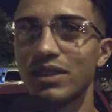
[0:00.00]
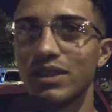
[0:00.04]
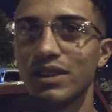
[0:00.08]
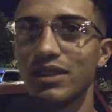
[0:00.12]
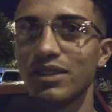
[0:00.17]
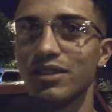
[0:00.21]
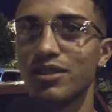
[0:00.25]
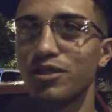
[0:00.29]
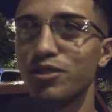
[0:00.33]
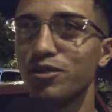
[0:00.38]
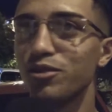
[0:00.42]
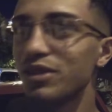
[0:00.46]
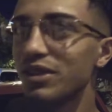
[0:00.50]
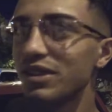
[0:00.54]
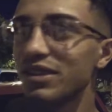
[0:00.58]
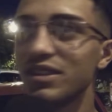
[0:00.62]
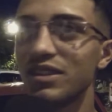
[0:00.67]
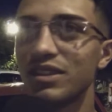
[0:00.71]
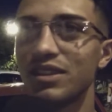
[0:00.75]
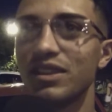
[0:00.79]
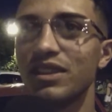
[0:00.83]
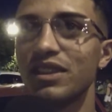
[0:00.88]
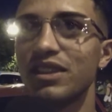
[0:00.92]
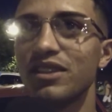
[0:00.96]
que se não
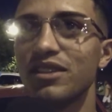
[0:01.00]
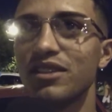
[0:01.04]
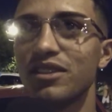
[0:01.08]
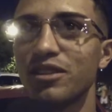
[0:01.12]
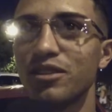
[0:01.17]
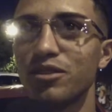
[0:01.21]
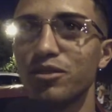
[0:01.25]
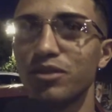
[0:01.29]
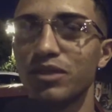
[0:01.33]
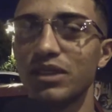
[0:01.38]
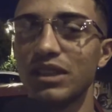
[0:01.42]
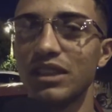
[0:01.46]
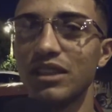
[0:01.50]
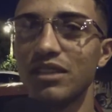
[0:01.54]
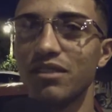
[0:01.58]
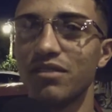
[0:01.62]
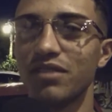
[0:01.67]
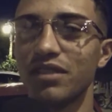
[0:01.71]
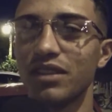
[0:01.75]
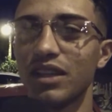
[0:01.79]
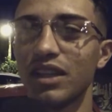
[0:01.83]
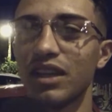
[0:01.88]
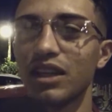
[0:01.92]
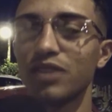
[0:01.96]
existisse o Dia de
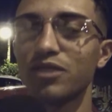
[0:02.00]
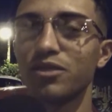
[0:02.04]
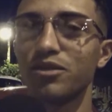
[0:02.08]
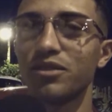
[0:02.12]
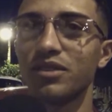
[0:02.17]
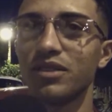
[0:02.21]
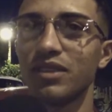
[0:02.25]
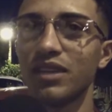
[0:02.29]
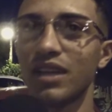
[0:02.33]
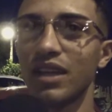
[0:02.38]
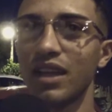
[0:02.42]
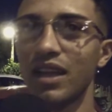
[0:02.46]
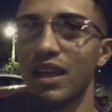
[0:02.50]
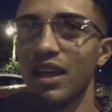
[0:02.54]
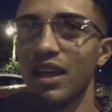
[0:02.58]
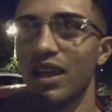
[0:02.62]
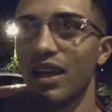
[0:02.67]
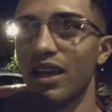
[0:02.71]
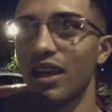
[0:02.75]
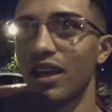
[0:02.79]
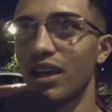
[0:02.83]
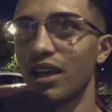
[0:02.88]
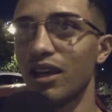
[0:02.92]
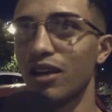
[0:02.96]
Finados,
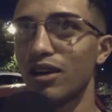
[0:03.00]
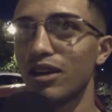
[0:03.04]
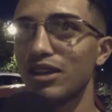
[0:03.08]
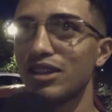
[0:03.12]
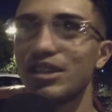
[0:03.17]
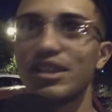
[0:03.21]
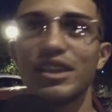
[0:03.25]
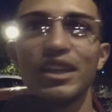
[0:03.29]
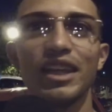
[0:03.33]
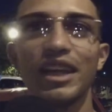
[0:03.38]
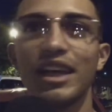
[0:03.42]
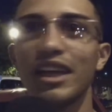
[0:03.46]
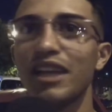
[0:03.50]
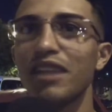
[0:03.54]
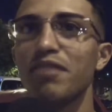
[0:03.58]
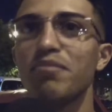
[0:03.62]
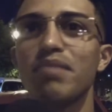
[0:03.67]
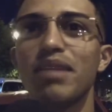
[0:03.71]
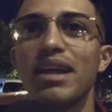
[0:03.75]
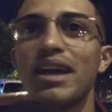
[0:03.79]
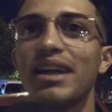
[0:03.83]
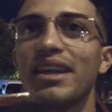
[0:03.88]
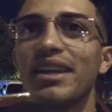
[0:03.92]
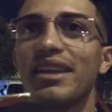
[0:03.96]
é, eu acho que ninguém
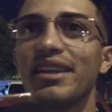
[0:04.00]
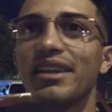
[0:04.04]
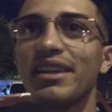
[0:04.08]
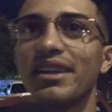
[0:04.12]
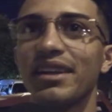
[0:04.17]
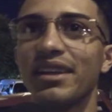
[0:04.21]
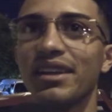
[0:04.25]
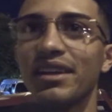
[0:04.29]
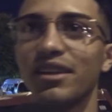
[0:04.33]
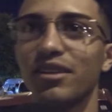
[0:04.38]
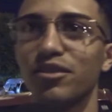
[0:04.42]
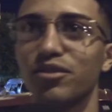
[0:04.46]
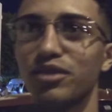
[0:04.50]
lembraria, né?